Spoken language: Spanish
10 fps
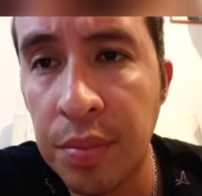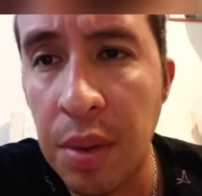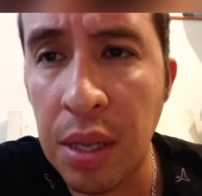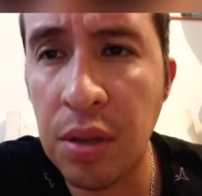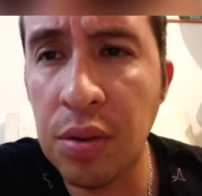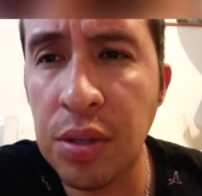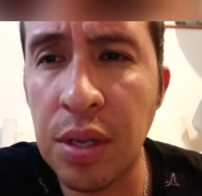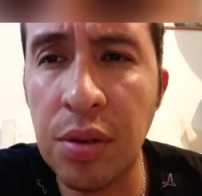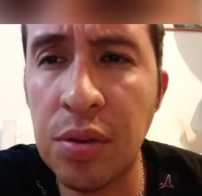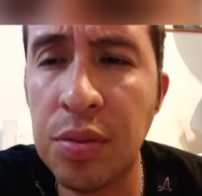Para todos
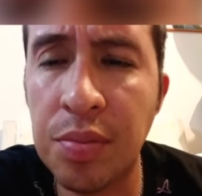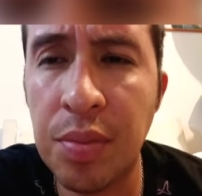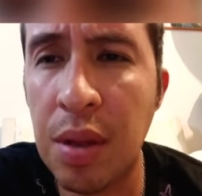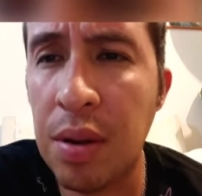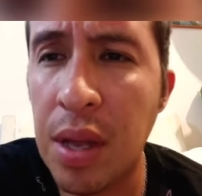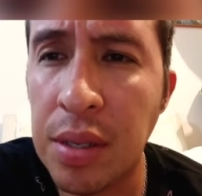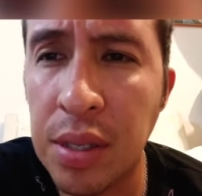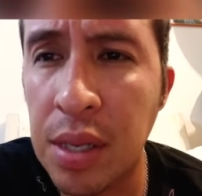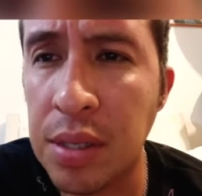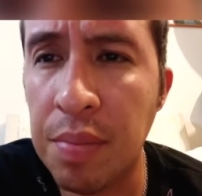ellos, la verdad es
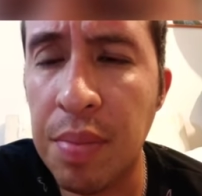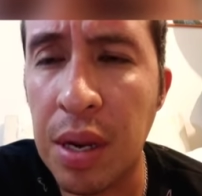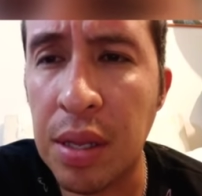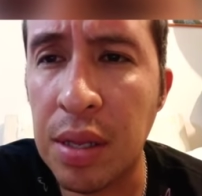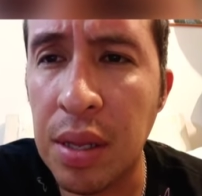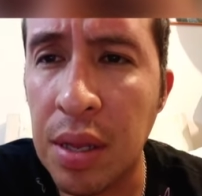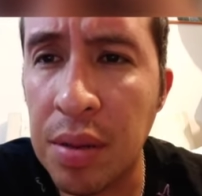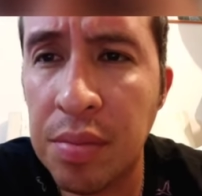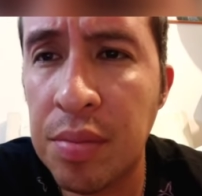que se pierden de